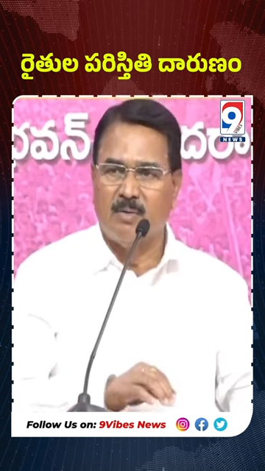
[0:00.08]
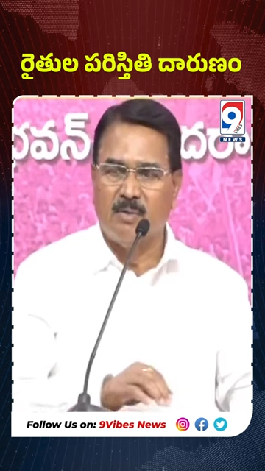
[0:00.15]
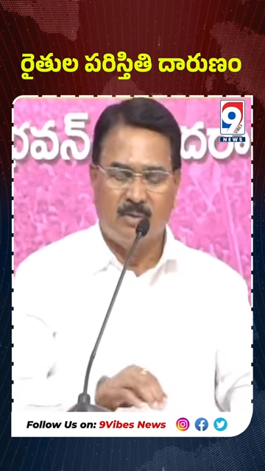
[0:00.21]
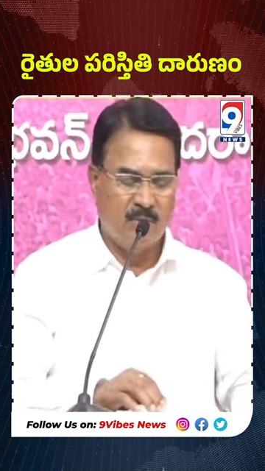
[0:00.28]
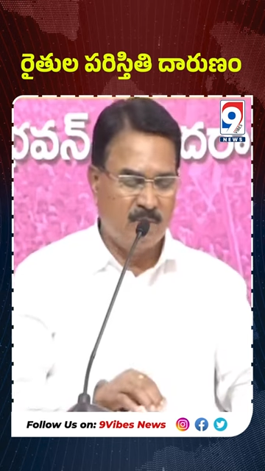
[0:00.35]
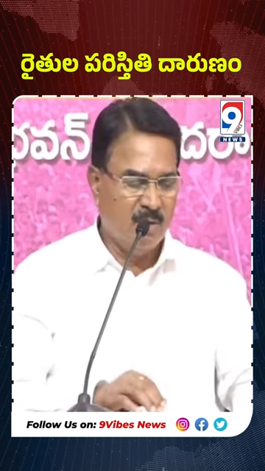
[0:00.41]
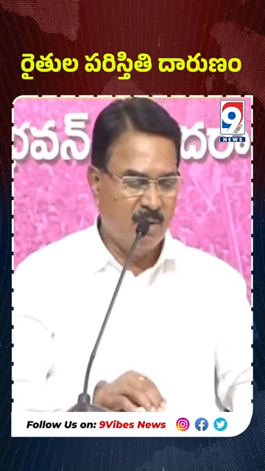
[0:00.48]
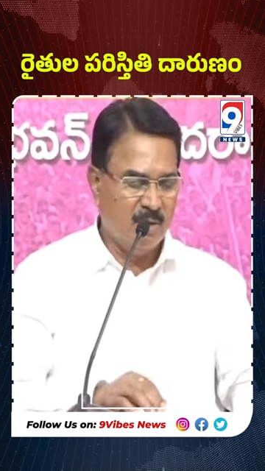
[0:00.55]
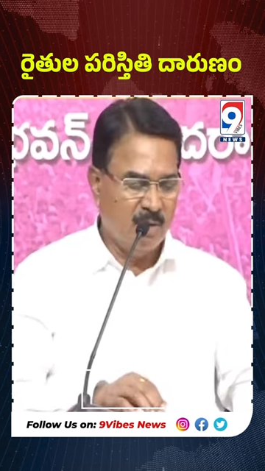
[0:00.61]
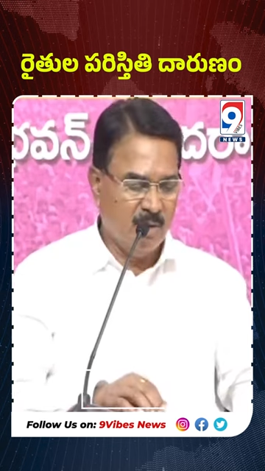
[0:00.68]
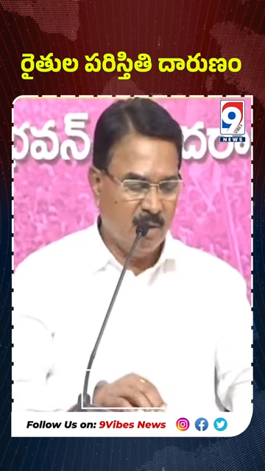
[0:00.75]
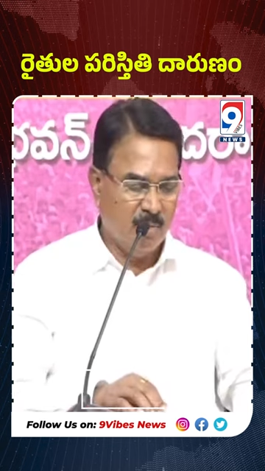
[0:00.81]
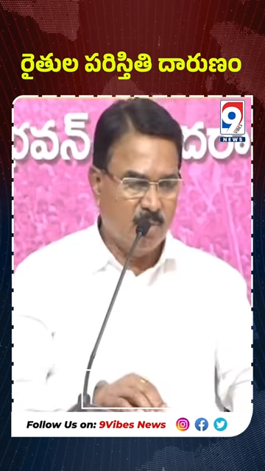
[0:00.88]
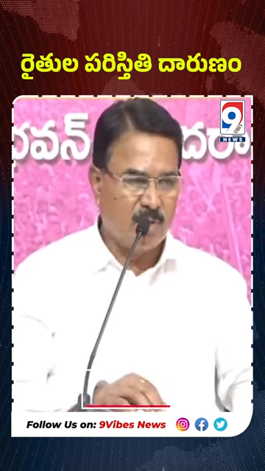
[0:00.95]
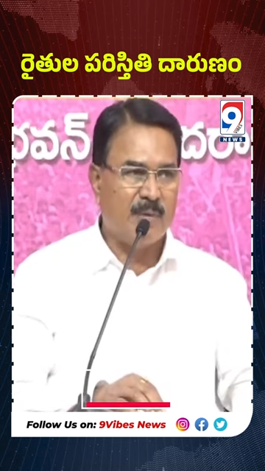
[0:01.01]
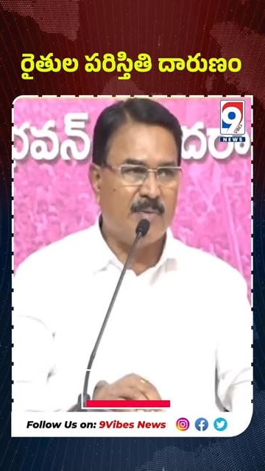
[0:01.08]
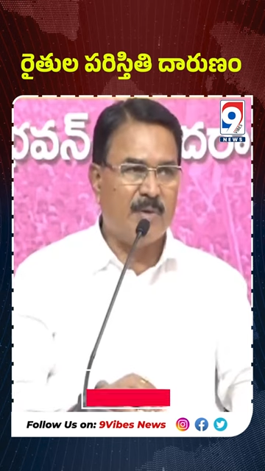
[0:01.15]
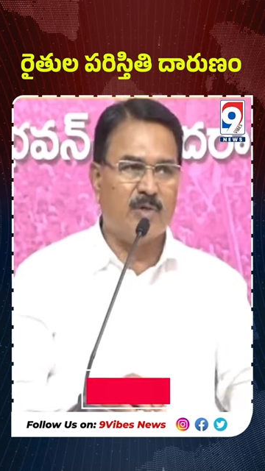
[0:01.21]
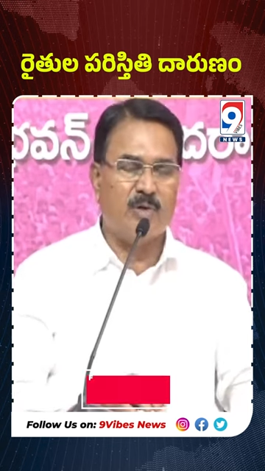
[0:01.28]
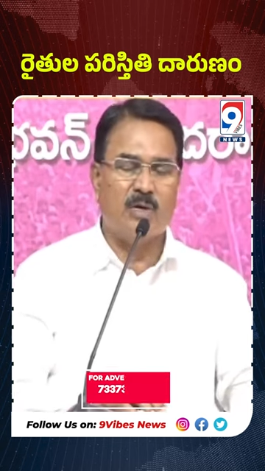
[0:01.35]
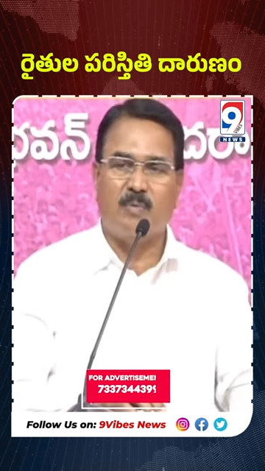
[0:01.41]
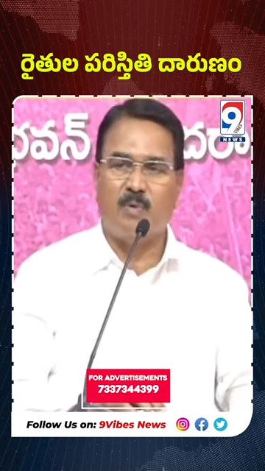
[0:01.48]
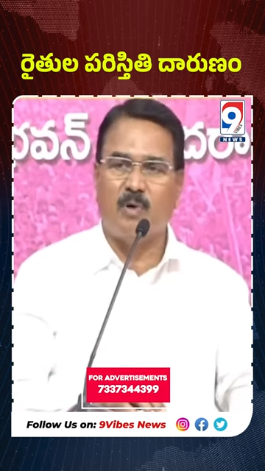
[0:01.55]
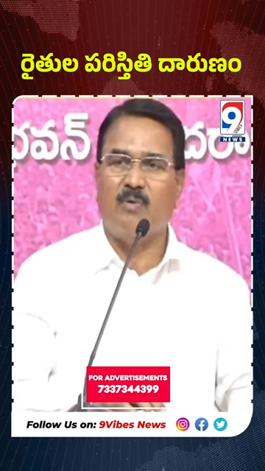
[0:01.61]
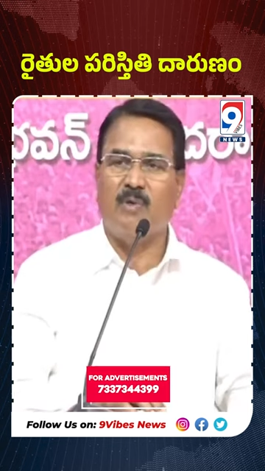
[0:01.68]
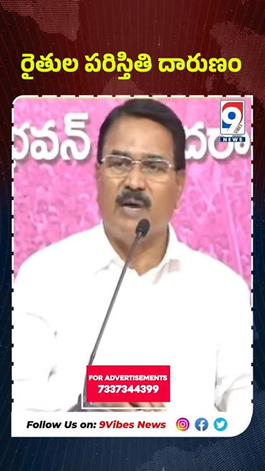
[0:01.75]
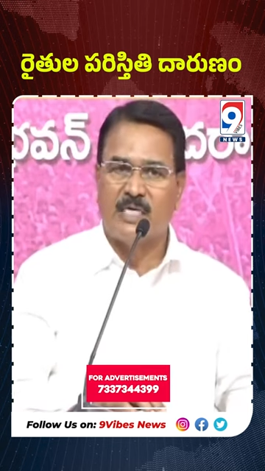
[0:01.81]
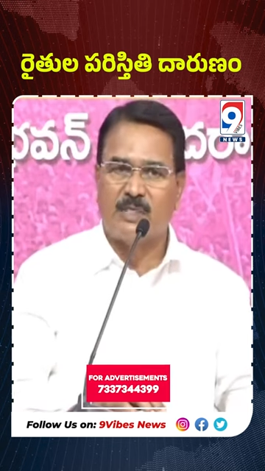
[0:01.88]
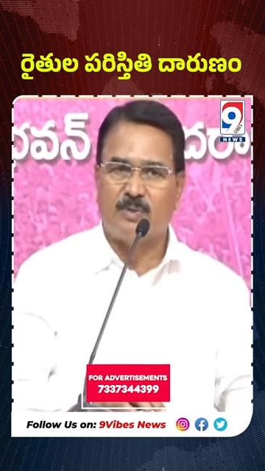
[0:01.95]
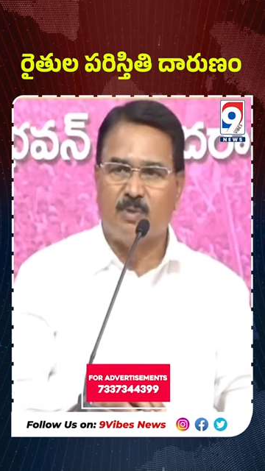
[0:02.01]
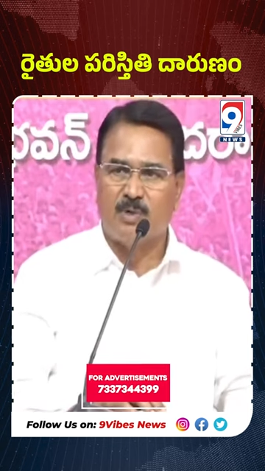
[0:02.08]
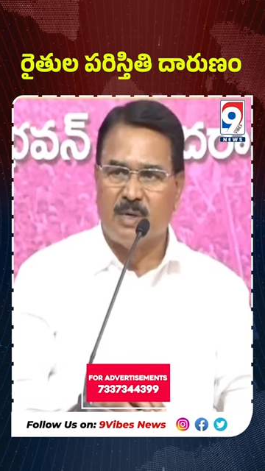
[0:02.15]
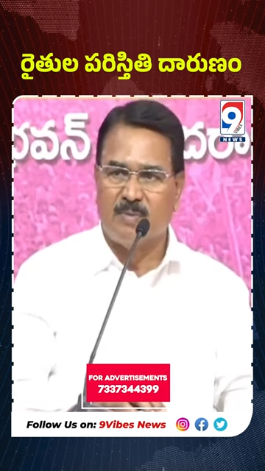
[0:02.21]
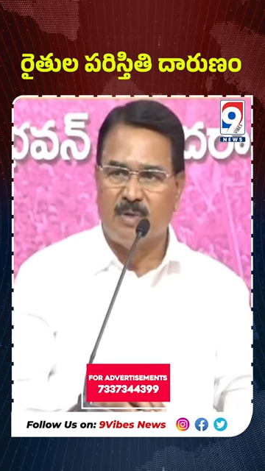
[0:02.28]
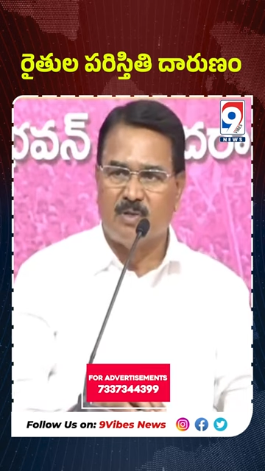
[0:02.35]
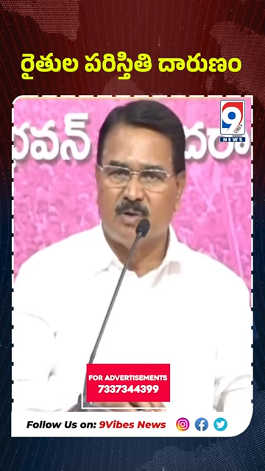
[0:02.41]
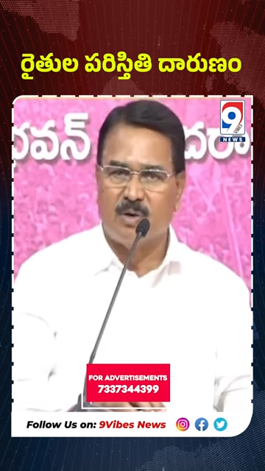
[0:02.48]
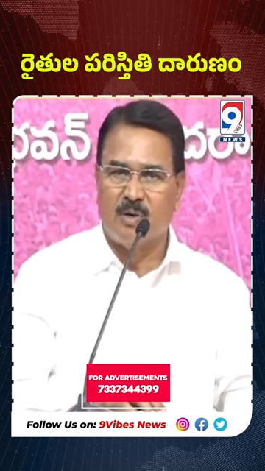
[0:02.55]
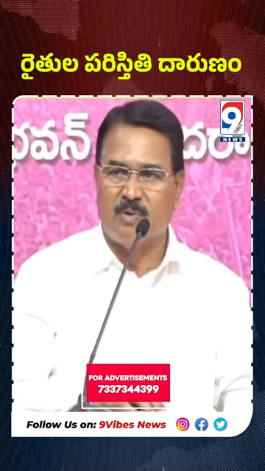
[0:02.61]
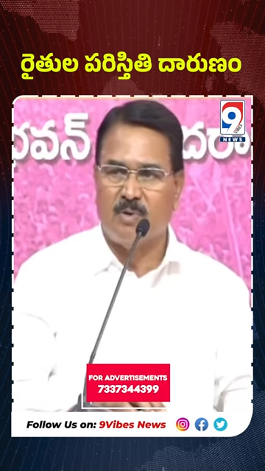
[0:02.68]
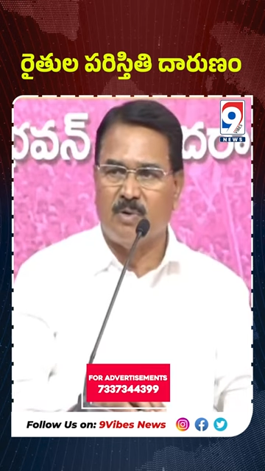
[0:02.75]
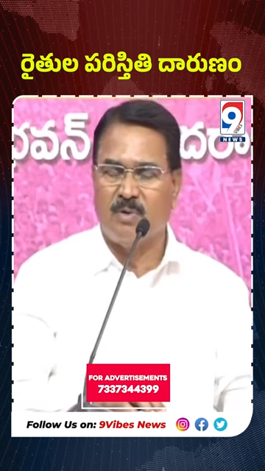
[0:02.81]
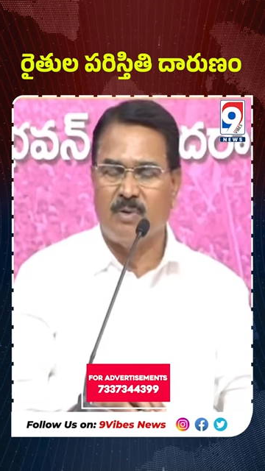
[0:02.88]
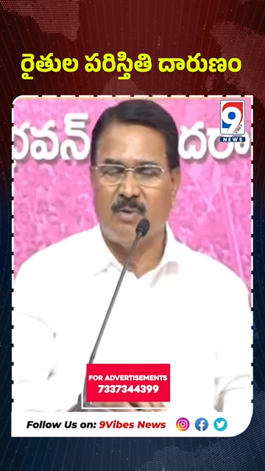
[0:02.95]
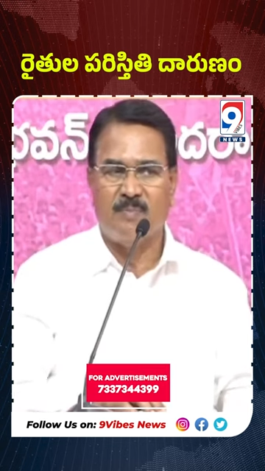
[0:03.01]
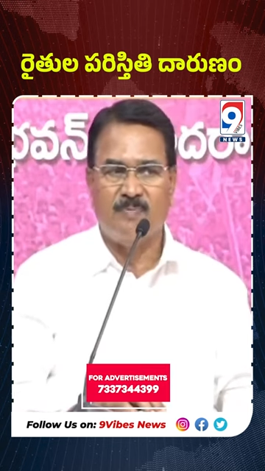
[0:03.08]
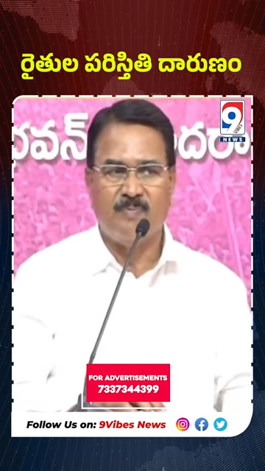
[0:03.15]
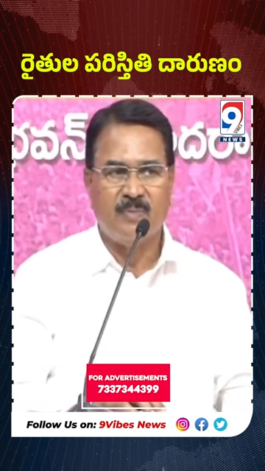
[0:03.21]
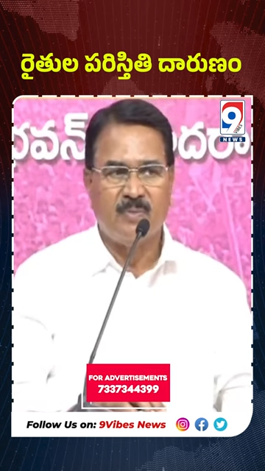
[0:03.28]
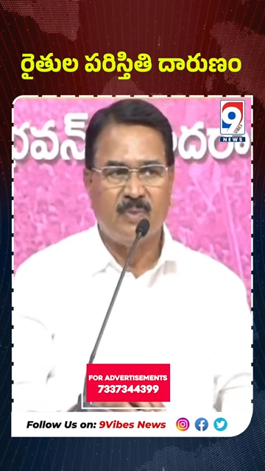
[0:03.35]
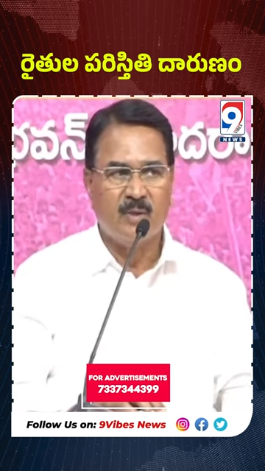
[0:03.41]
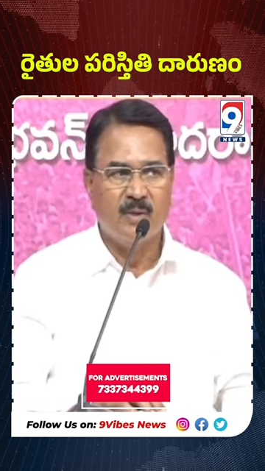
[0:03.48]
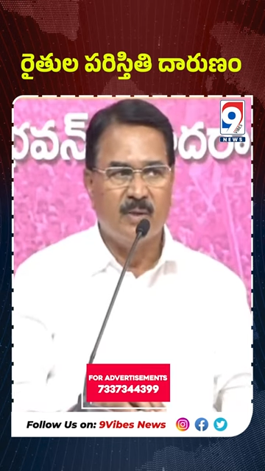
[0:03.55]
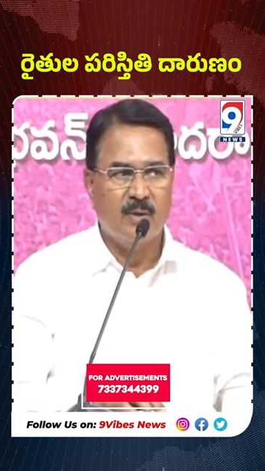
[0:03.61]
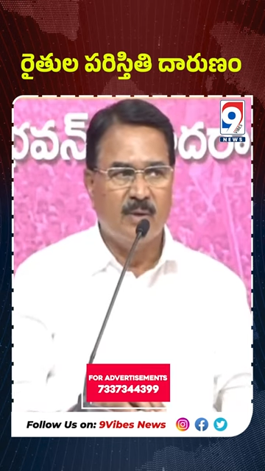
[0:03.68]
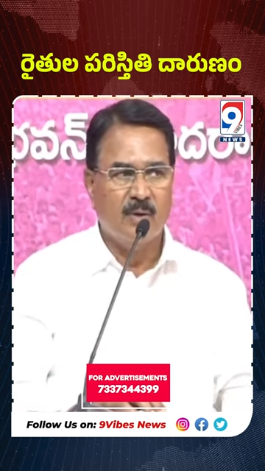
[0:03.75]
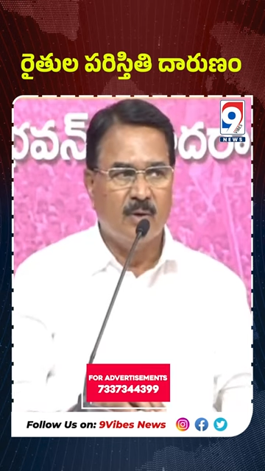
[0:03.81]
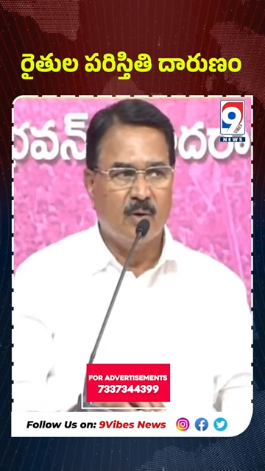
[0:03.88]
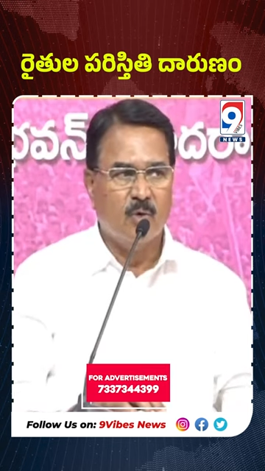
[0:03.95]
రాష్ట్రంలో రైతుల పరిస్థితులు చూస్తుంటే గుండెలు తరుక్కుపోతున్నాయని